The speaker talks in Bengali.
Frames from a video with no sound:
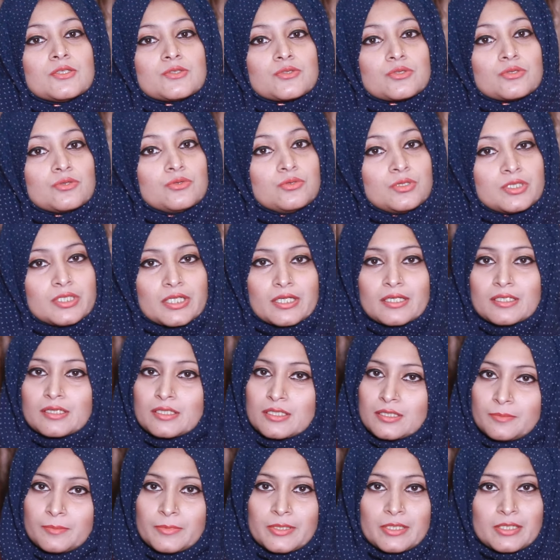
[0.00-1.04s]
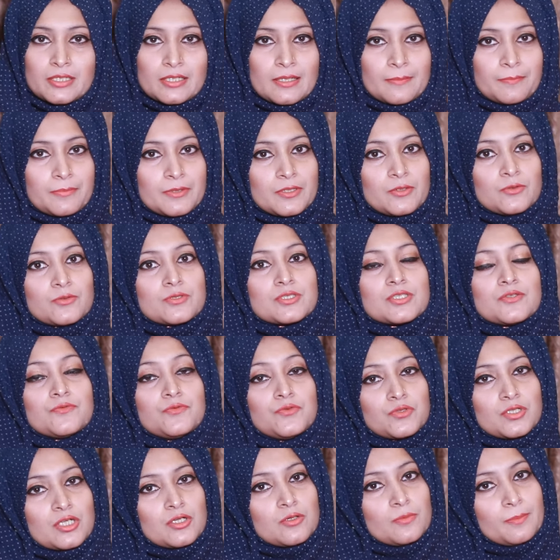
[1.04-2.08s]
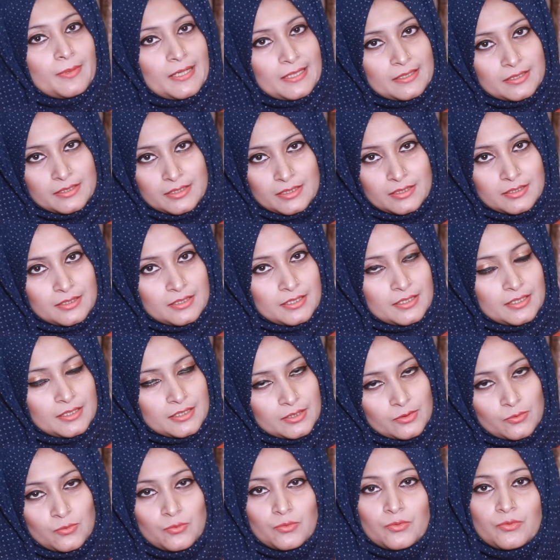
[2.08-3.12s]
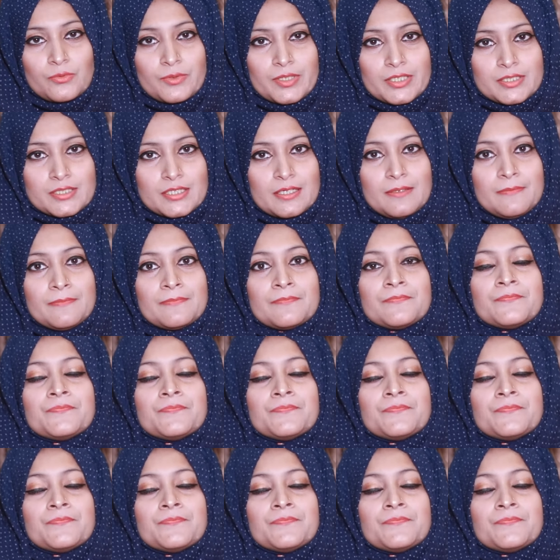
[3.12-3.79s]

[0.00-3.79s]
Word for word: সো দুই থেকে তিন মিনিট আপনি হচ্ছে ফুটানো পানিতে দিলে এটা কুক হয়ে যায়